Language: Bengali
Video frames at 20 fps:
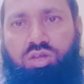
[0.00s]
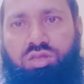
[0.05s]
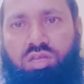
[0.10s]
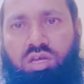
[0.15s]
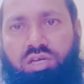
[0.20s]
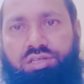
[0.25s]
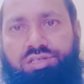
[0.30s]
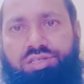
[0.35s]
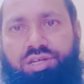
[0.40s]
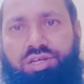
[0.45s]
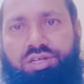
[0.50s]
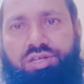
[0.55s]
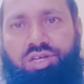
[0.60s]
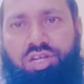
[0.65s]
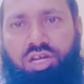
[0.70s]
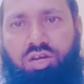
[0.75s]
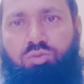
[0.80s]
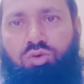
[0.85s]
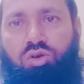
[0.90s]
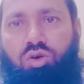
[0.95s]
কথা আছে
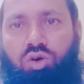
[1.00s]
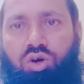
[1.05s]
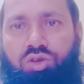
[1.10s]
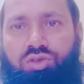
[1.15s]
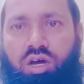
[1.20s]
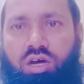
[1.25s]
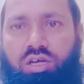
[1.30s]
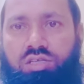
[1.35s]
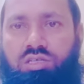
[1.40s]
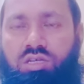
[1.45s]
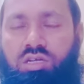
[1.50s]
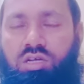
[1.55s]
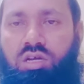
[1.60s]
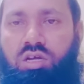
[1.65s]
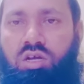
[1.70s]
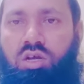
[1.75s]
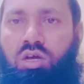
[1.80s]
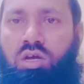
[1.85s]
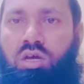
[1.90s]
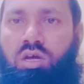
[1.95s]
শিরিকমূলক কথা আছে
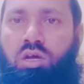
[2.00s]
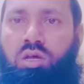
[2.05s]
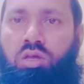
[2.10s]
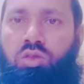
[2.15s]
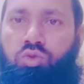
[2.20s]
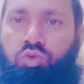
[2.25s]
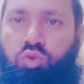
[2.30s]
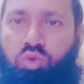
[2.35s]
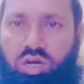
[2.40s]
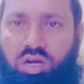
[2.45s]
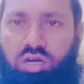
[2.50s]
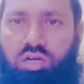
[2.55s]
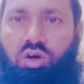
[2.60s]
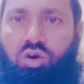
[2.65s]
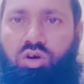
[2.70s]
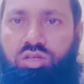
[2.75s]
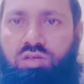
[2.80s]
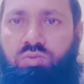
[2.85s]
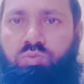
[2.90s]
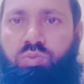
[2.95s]
দুই একটা
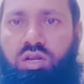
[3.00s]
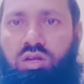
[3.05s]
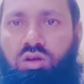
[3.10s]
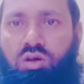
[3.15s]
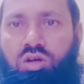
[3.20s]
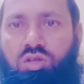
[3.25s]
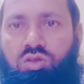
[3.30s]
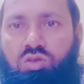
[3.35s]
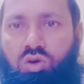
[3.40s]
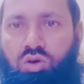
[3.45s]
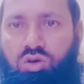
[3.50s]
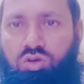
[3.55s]
হতে পারে হয়তো